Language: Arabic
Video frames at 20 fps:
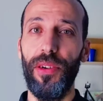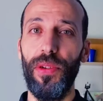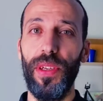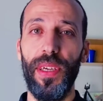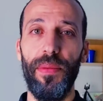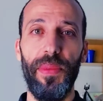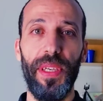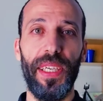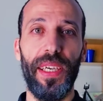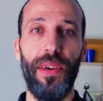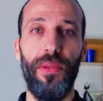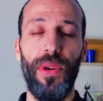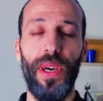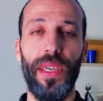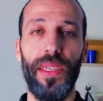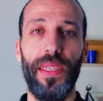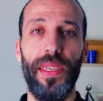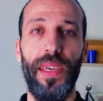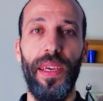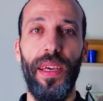تأخذ منك
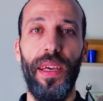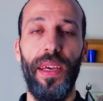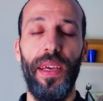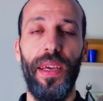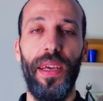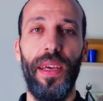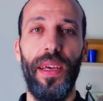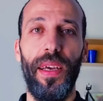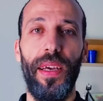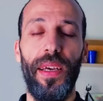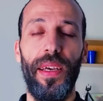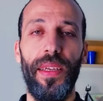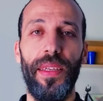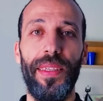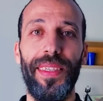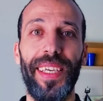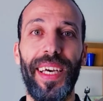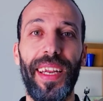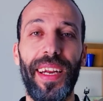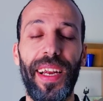وقت
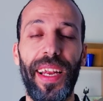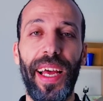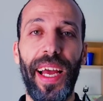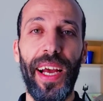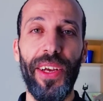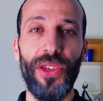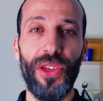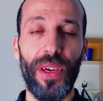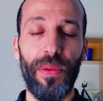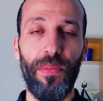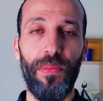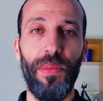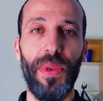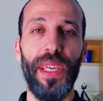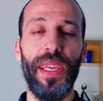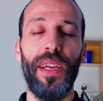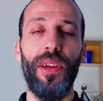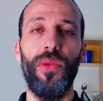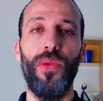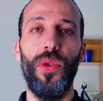ترى العجب
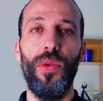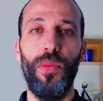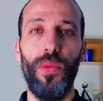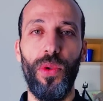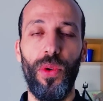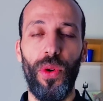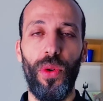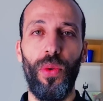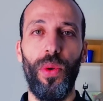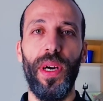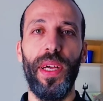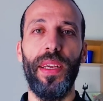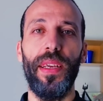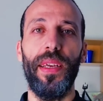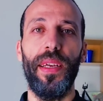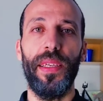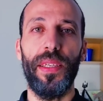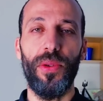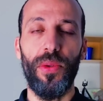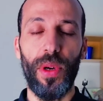من القبول
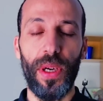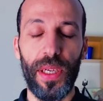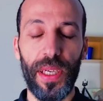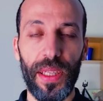والرزق